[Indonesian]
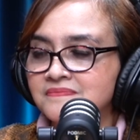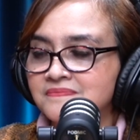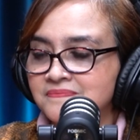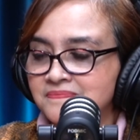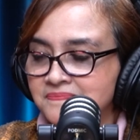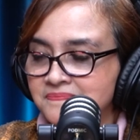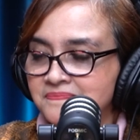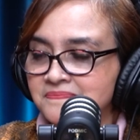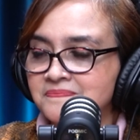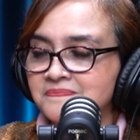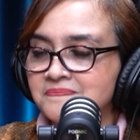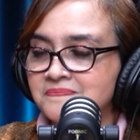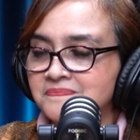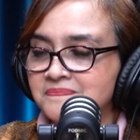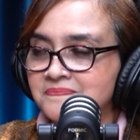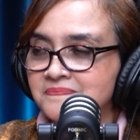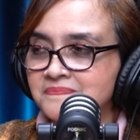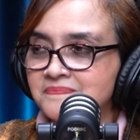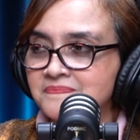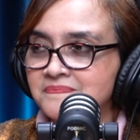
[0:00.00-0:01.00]
Itu hmm.
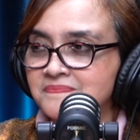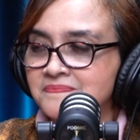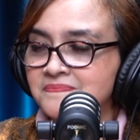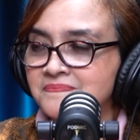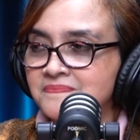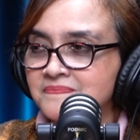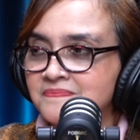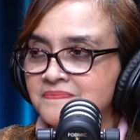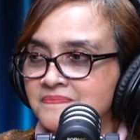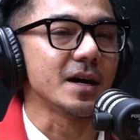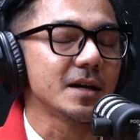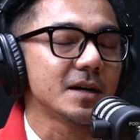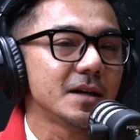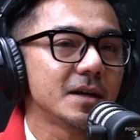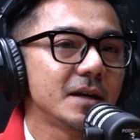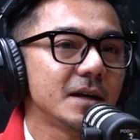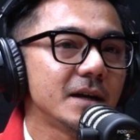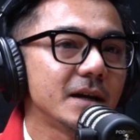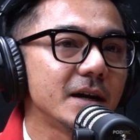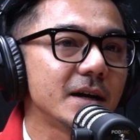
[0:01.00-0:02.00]
ya. Nah
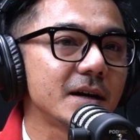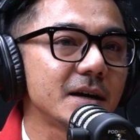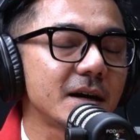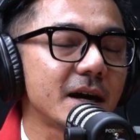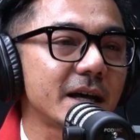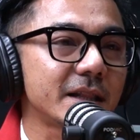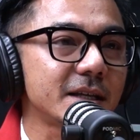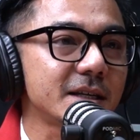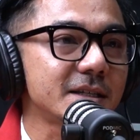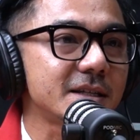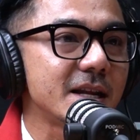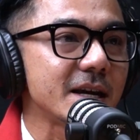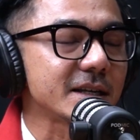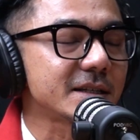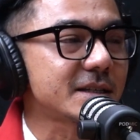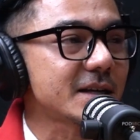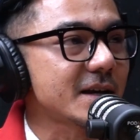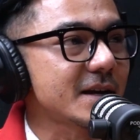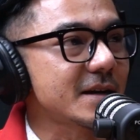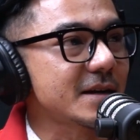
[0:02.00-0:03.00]
eh, atas
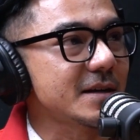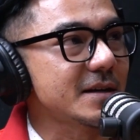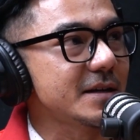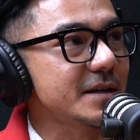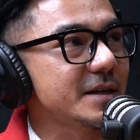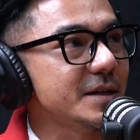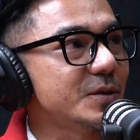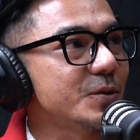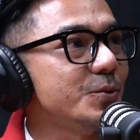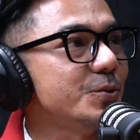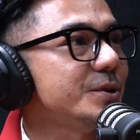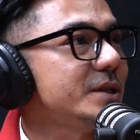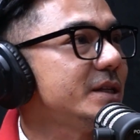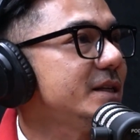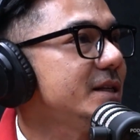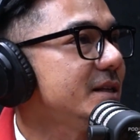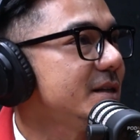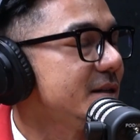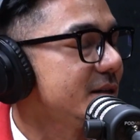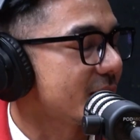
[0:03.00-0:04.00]
dasar
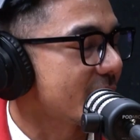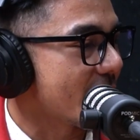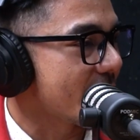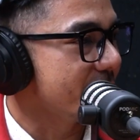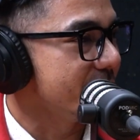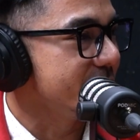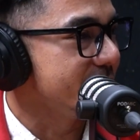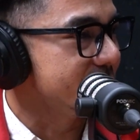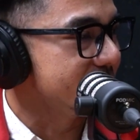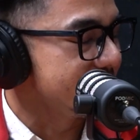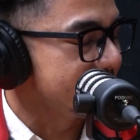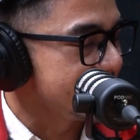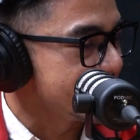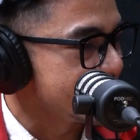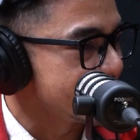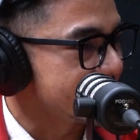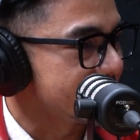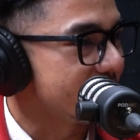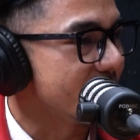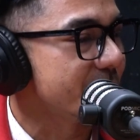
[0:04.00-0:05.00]
diskusi kami
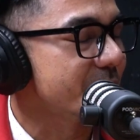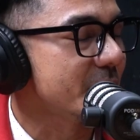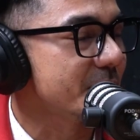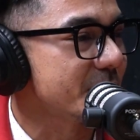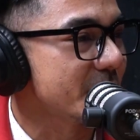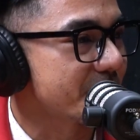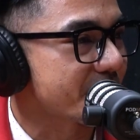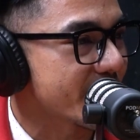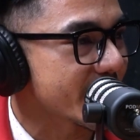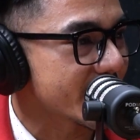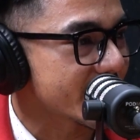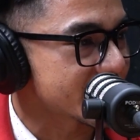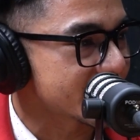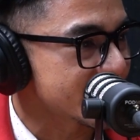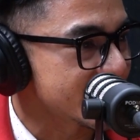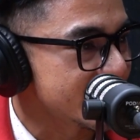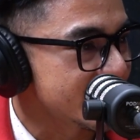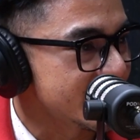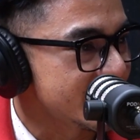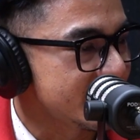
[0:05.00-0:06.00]
di DPP
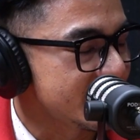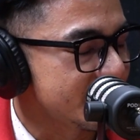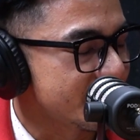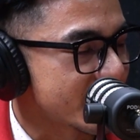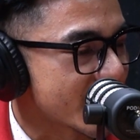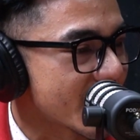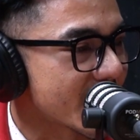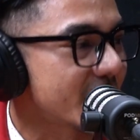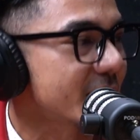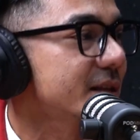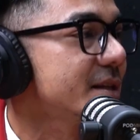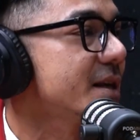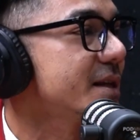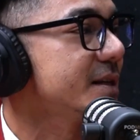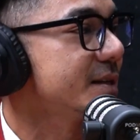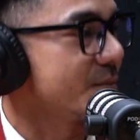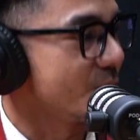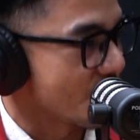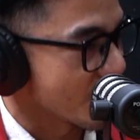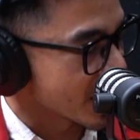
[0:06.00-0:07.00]
PSI berangkat dari
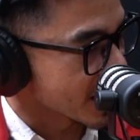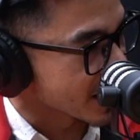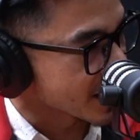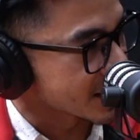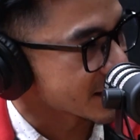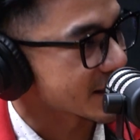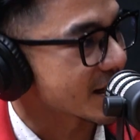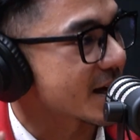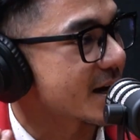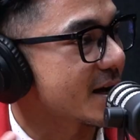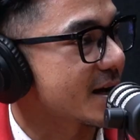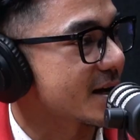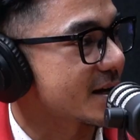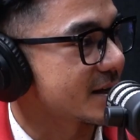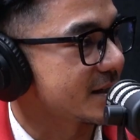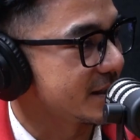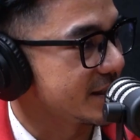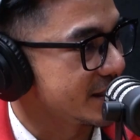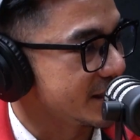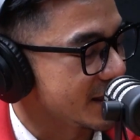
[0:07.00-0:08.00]
sebuah
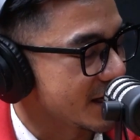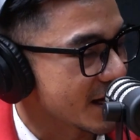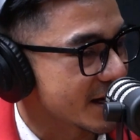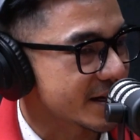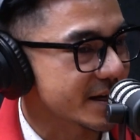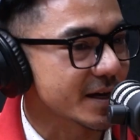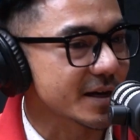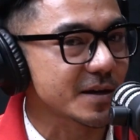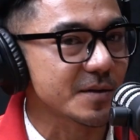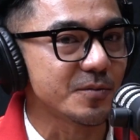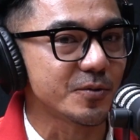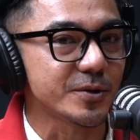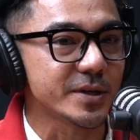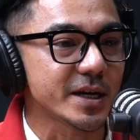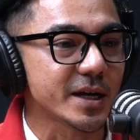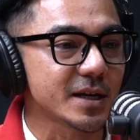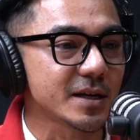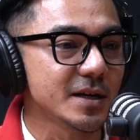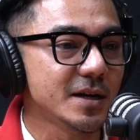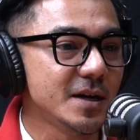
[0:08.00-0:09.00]
keresahan inilah yang
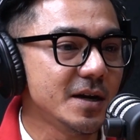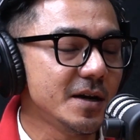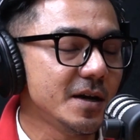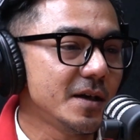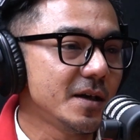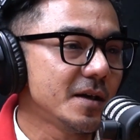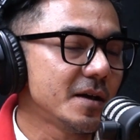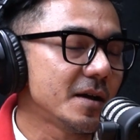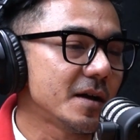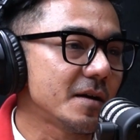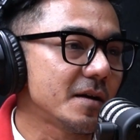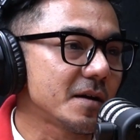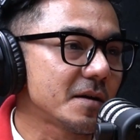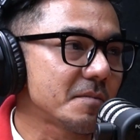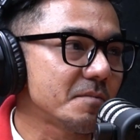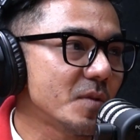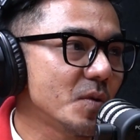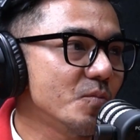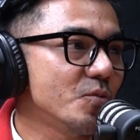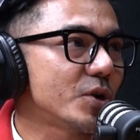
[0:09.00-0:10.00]
kemudian eh,
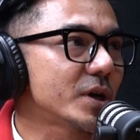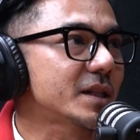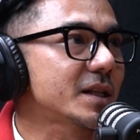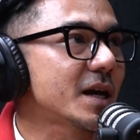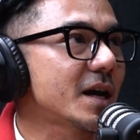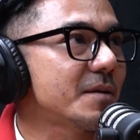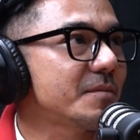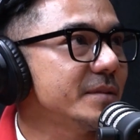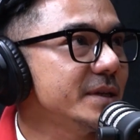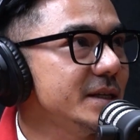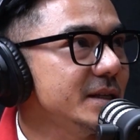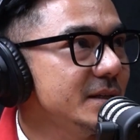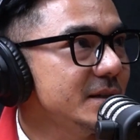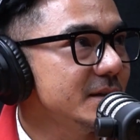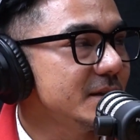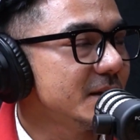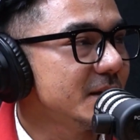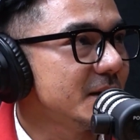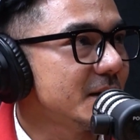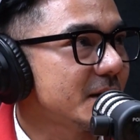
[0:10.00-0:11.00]
membuat kami
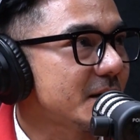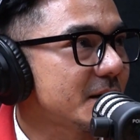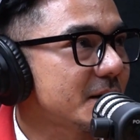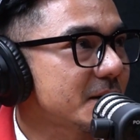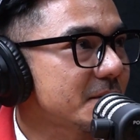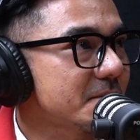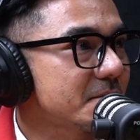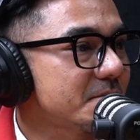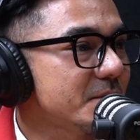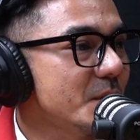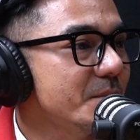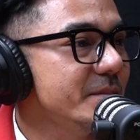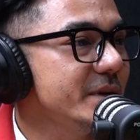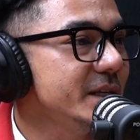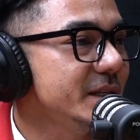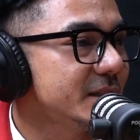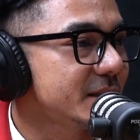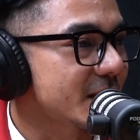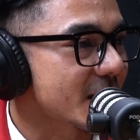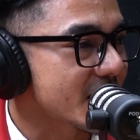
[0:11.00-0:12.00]
eh,
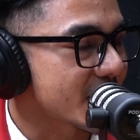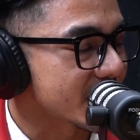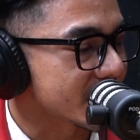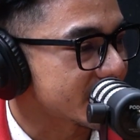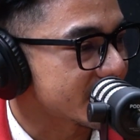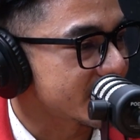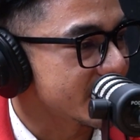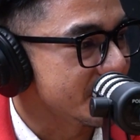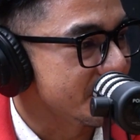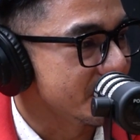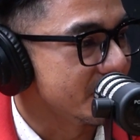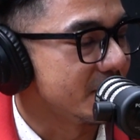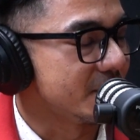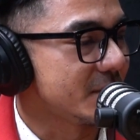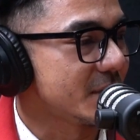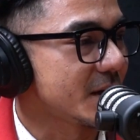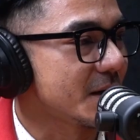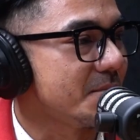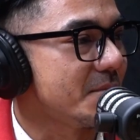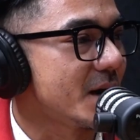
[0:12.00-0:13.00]
meminta tim
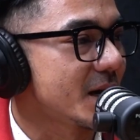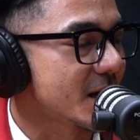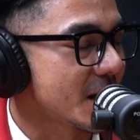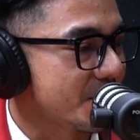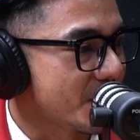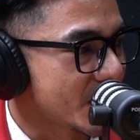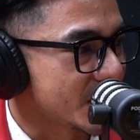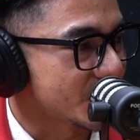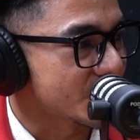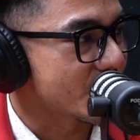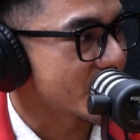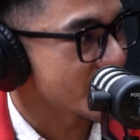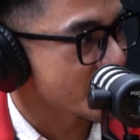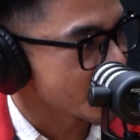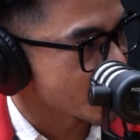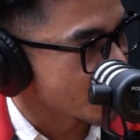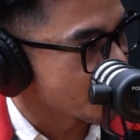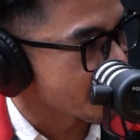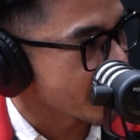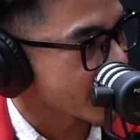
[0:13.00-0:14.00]
lembaga bantuan
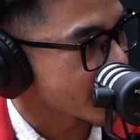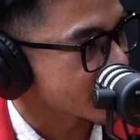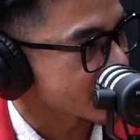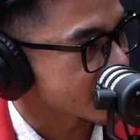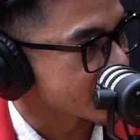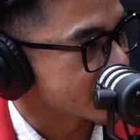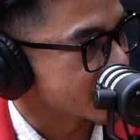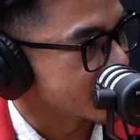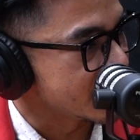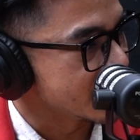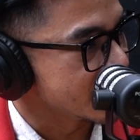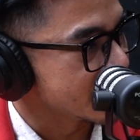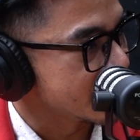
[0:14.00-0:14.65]
hukum PSI